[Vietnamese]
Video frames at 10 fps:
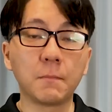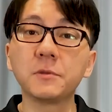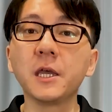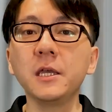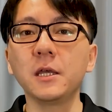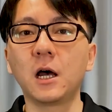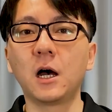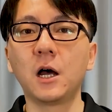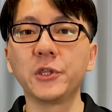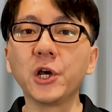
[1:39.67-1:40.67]
thậm chí
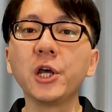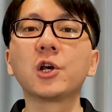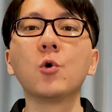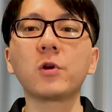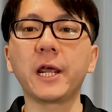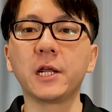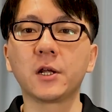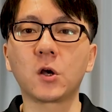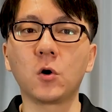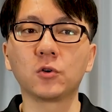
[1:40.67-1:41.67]
ờ, những nghiên cứu này
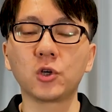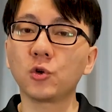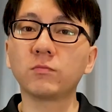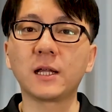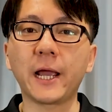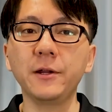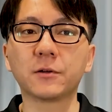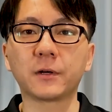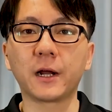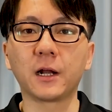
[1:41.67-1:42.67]
còn cho chúng ta thấy
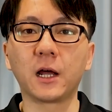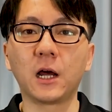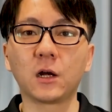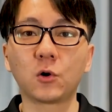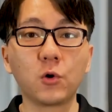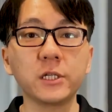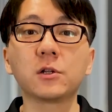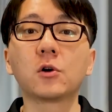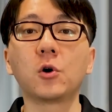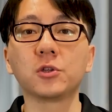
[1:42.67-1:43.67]
được rằng là
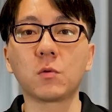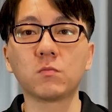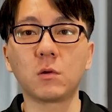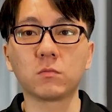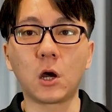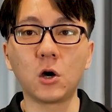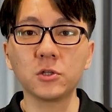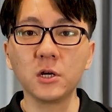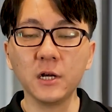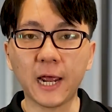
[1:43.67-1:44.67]
cholesterol trong lòng đỏ
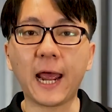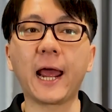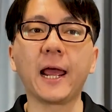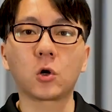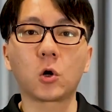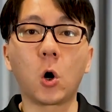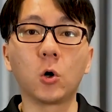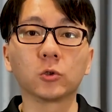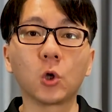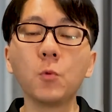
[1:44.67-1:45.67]
trứng gà
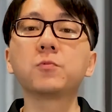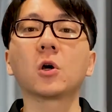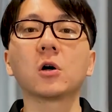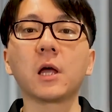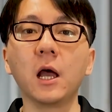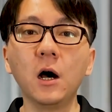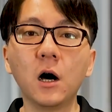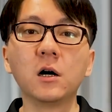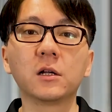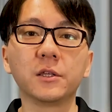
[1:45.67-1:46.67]
còn tốt cho cơ thể
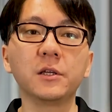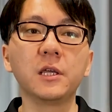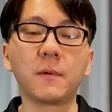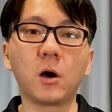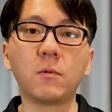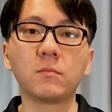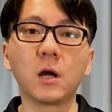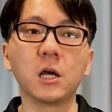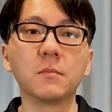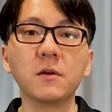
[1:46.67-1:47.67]
hơn là những gì mà họ mong
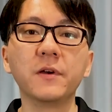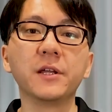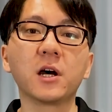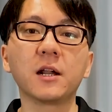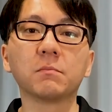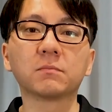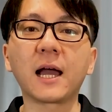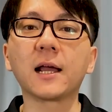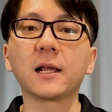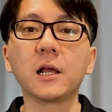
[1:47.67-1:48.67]
đợi bởi vì nó làm
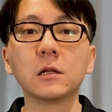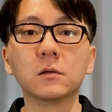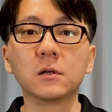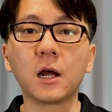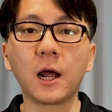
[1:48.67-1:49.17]
tăng cái lượng